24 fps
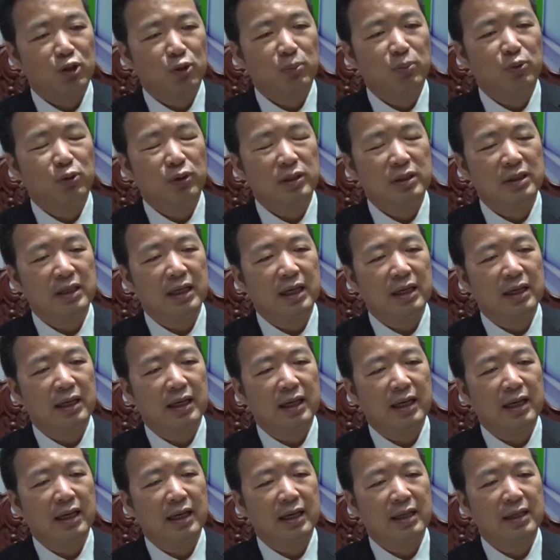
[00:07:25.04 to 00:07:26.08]
tôi muốn rằng
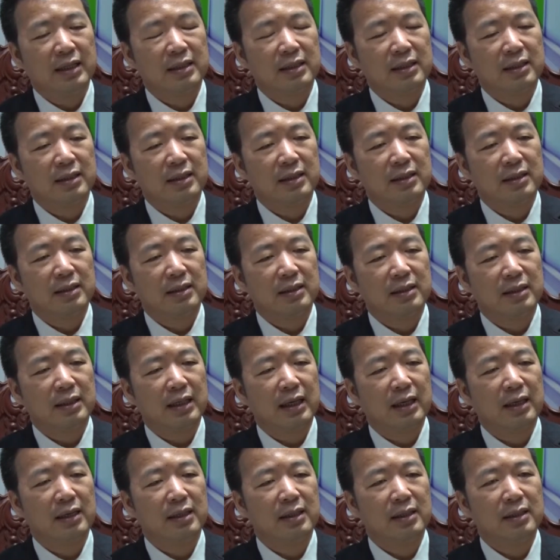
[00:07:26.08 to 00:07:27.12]
là
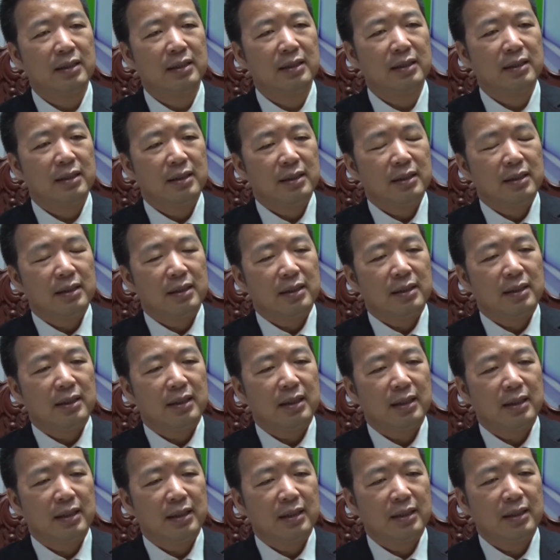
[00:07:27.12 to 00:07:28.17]
cái
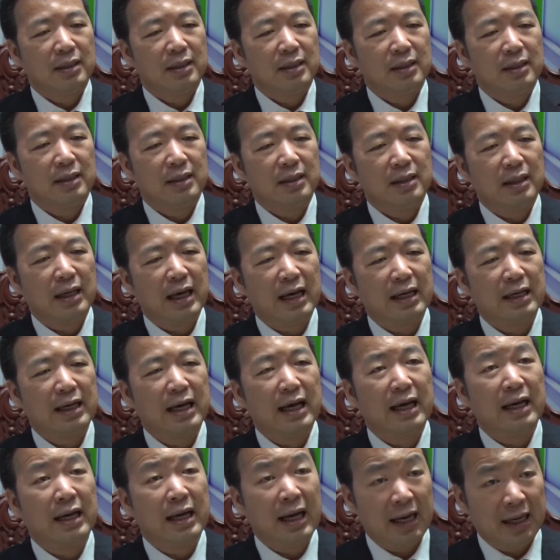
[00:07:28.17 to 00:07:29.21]
làng
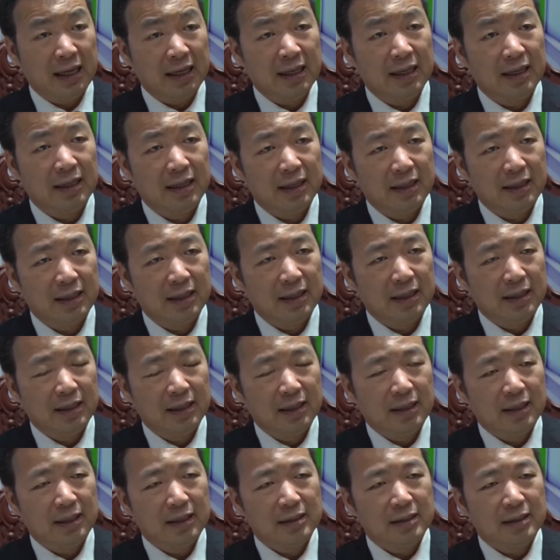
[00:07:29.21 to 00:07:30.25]
nghề này
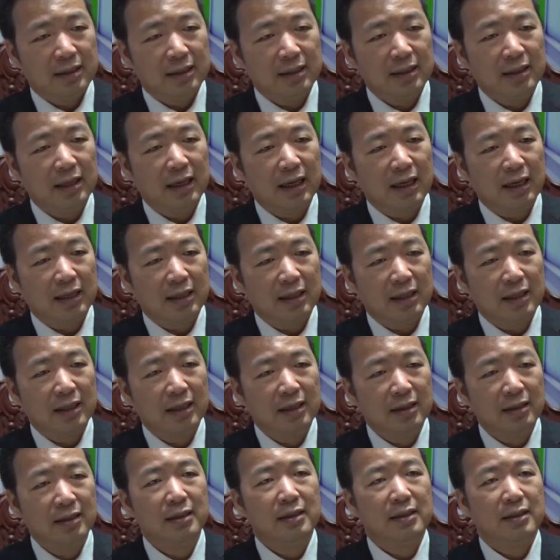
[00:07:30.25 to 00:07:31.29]
chính là cái
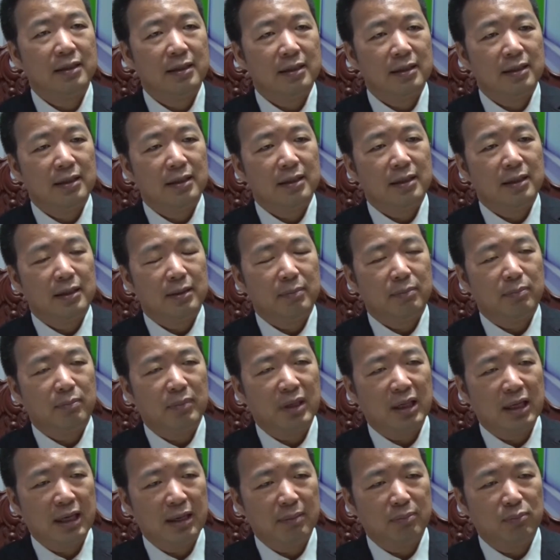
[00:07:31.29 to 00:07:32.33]
nơi
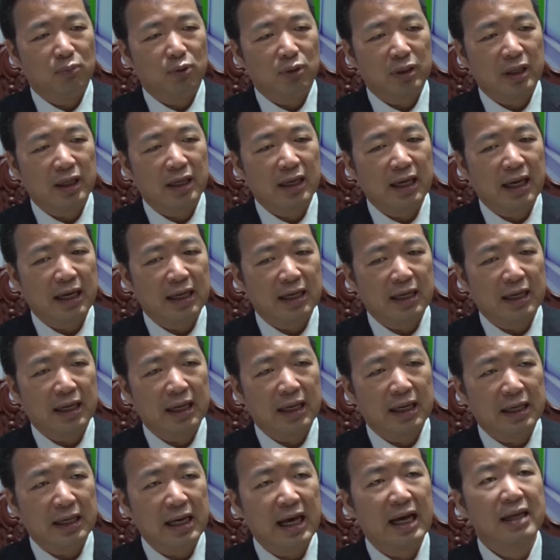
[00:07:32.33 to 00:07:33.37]
mà là một cái làng
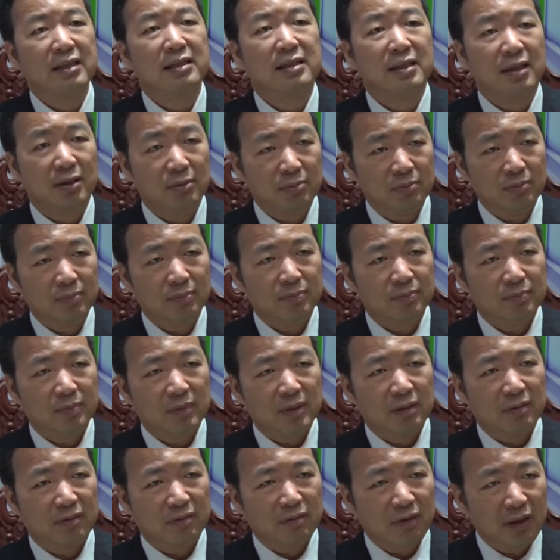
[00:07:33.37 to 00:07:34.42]
nghề đáng sống,
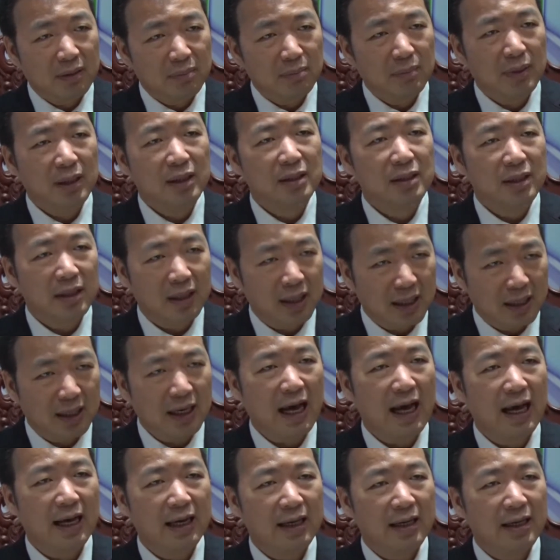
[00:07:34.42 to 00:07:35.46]
văn minh hiện
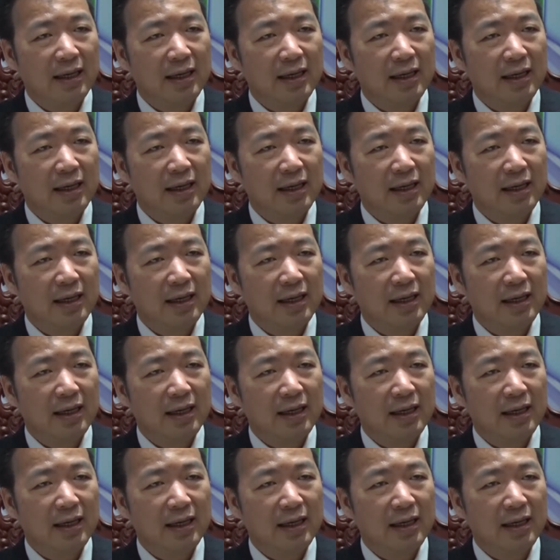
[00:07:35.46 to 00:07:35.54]
đại